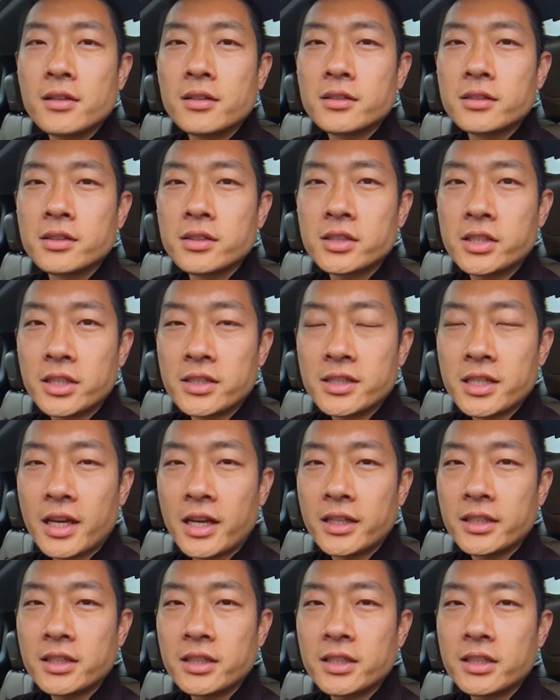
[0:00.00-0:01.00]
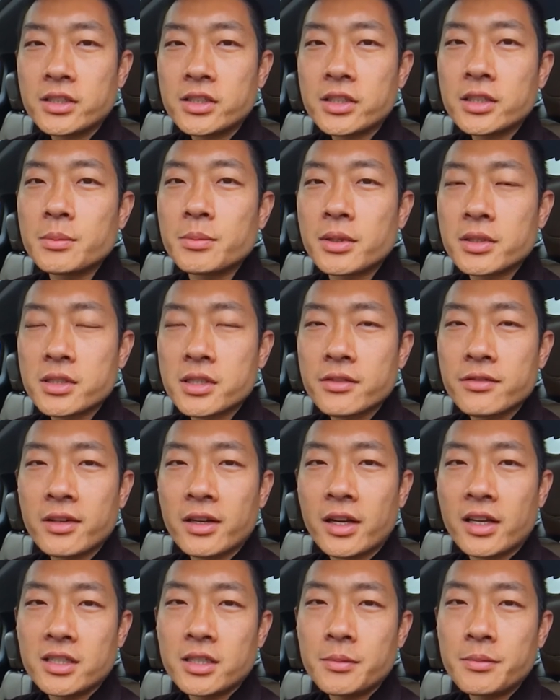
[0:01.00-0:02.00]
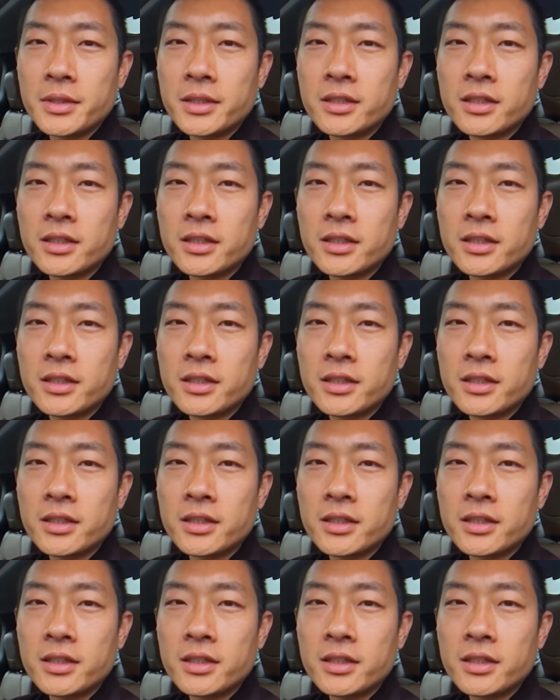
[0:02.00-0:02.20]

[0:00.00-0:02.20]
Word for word: 现在的这个 Pacifica 上面呢，